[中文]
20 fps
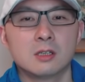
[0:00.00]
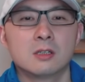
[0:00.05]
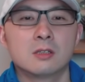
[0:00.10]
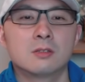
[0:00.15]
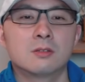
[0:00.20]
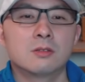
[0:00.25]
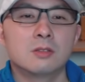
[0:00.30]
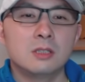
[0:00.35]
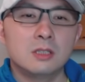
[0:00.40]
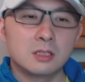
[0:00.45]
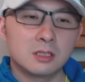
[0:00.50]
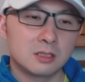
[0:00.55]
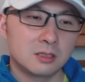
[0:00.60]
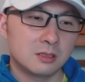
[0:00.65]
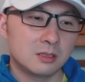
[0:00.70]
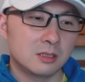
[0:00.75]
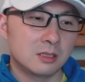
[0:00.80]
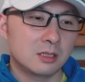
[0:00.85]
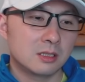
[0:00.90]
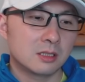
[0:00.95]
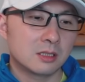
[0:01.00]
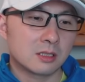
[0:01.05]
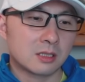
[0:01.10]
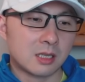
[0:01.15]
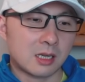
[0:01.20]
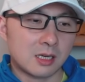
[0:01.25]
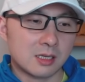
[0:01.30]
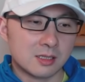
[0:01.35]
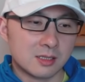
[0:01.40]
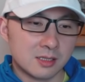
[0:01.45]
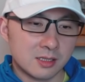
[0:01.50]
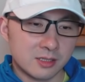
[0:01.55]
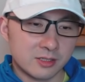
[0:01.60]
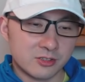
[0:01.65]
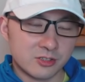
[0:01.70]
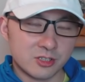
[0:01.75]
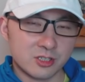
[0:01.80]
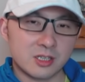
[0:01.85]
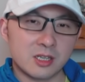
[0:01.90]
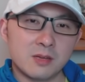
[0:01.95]
所以呢，他在
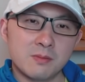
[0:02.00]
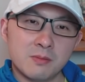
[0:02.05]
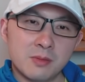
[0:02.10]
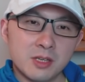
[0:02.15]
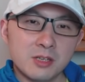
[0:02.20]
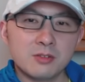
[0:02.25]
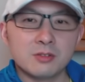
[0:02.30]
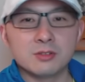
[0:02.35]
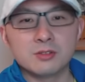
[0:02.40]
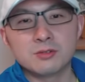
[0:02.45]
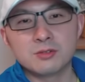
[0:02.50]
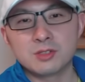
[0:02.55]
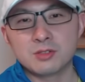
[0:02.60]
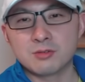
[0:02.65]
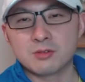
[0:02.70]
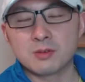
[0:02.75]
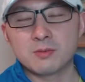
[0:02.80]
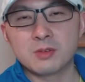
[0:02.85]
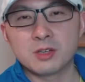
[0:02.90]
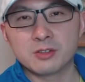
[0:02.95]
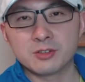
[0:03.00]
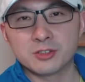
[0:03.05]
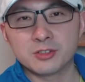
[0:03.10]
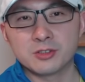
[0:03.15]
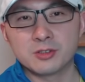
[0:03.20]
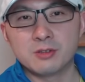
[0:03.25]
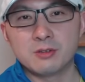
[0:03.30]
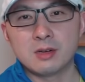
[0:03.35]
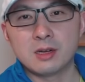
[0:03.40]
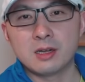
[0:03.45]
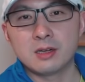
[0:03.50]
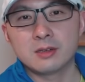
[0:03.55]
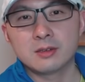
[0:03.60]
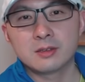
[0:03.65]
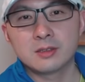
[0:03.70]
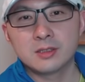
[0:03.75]
之前没有邮寄选票的时候啊，